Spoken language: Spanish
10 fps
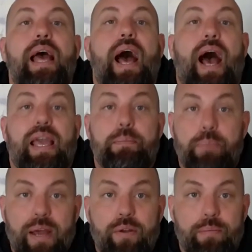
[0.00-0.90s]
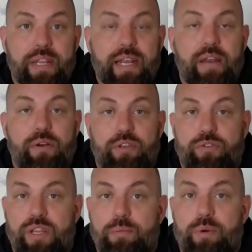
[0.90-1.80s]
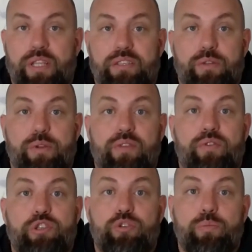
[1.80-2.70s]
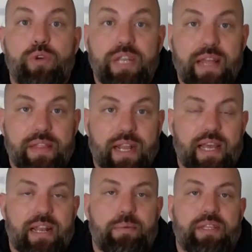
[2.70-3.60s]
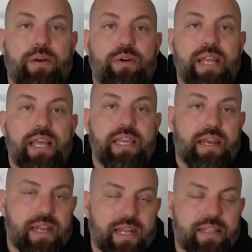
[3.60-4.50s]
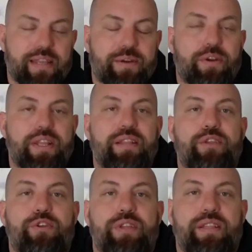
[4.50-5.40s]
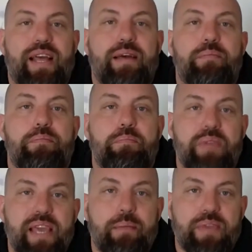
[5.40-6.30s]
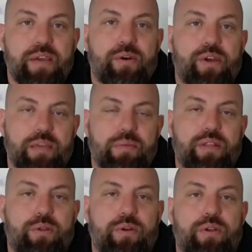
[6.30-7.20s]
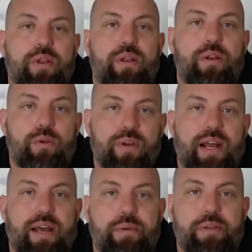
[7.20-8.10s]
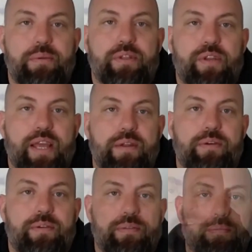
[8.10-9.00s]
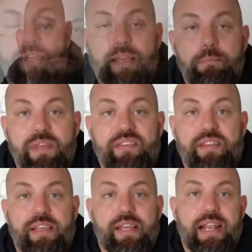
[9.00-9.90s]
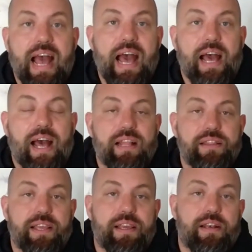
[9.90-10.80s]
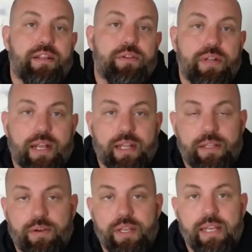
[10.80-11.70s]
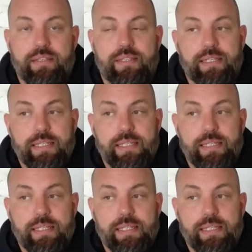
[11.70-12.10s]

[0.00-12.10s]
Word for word: a Hispanoamericano, que es un equipo que está haciendo un esfuerzo muy grande acá de la Patagonia, y a Regata de Corrientes, donde está mi amigo y mentor Lucas Javier Victoriano. De que empiece la A antes que el resto de las categorías,